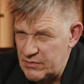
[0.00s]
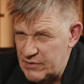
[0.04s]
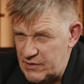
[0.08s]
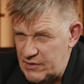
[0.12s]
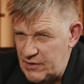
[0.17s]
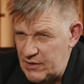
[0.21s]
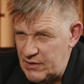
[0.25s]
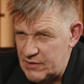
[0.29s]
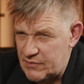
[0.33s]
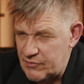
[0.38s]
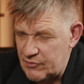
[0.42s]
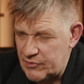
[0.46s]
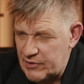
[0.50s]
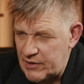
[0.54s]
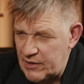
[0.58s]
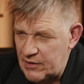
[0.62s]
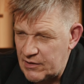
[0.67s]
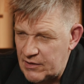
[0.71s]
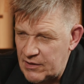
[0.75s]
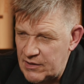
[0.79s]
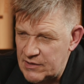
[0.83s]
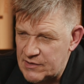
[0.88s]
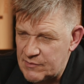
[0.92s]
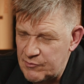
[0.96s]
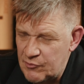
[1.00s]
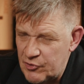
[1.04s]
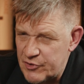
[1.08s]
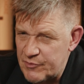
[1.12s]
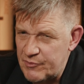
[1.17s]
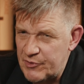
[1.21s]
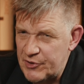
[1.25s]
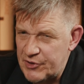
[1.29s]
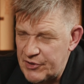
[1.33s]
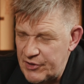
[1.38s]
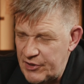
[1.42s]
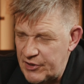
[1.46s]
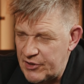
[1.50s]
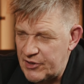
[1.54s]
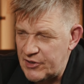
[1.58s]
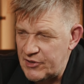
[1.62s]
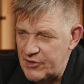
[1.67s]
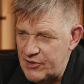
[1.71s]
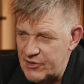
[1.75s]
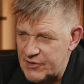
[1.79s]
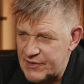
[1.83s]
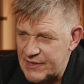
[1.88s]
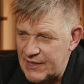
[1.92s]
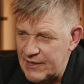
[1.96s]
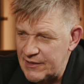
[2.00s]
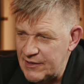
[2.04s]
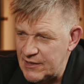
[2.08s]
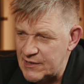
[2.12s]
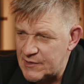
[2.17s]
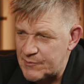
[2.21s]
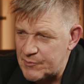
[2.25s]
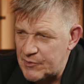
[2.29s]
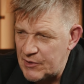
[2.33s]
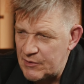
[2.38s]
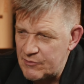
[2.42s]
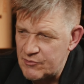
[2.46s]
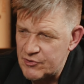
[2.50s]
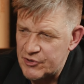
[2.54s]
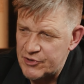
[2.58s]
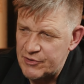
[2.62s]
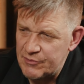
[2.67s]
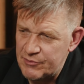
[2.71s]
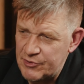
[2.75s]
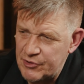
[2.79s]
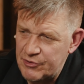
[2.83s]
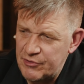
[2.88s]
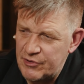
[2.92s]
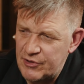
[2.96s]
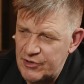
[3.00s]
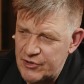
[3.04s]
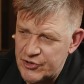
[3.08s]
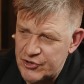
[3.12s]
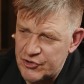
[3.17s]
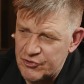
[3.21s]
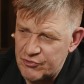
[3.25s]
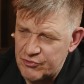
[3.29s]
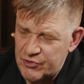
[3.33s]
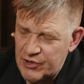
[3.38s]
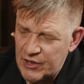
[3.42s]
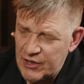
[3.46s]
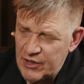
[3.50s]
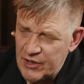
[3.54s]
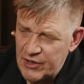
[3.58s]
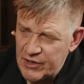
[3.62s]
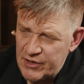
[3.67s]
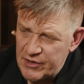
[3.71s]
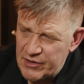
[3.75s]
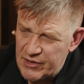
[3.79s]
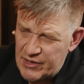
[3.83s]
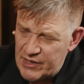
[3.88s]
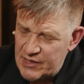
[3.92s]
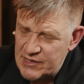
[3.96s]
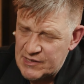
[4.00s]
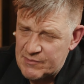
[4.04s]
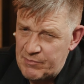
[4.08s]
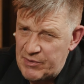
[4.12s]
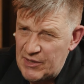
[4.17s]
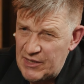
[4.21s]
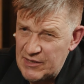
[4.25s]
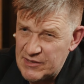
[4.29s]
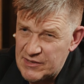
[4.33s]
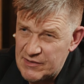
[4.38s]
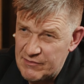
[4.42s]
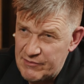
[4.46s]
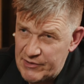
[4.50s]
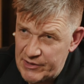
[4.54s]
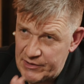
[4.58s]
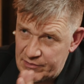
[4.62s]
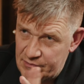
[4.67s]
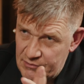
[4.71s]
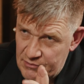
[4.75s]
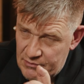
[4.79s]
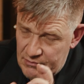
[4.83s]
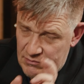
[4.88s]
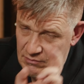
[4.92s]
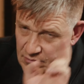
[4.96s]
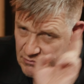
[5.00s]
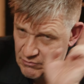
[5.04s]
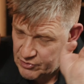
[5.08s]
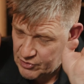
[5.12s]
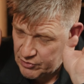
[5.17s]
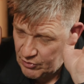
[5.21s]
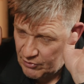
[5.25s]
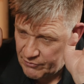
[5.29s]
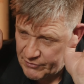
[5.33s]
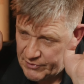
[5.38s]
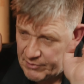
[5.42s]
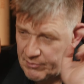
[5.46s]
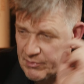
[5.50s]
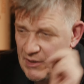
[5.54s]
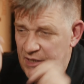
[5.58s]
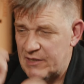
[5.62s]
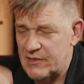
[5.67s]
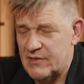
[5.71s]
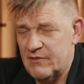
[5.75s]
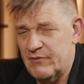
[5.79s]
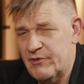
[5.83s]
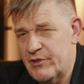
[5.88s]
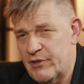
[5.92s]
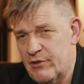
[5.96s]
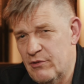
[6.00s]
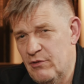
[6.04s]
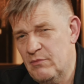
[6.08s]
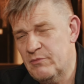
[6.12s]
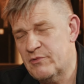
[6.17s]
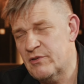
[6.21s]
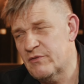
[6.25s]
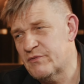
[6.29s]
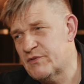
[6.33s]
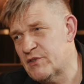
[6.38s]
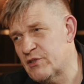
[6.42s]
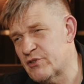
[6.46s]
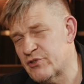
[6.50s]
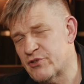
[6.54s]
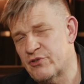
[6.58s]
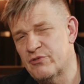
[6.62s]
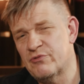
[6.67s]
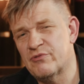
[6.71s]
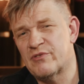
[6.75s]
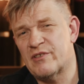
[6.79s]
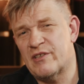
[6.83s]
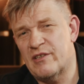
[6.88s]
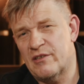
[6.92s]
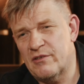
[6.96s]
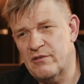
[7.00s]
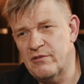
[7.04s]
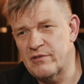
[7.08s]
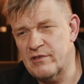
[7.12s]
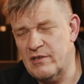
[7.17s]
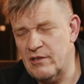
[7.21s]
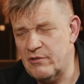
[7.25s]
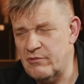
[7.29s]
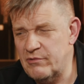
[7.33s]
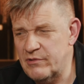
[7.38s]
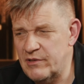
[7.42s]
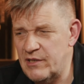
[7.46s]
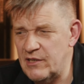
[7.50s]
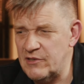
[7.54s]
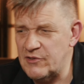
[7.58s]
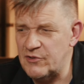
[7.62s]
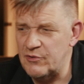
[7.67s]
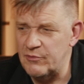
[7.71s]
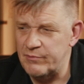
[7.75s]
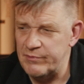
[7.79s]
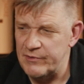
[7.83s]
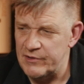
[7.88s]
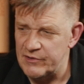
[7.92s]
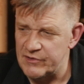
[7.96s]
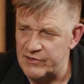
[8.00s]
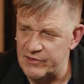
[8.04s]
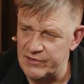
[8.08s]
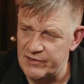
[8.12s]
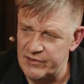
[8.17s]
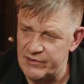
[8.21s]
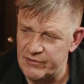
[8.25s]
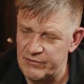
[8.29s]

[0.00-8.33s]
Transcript: здесь вот как раз может быть некий диссонанс, потому что многие ждут, раз базовый, ну, условно базовый ром, то все ждут какой-то такой доступной цены.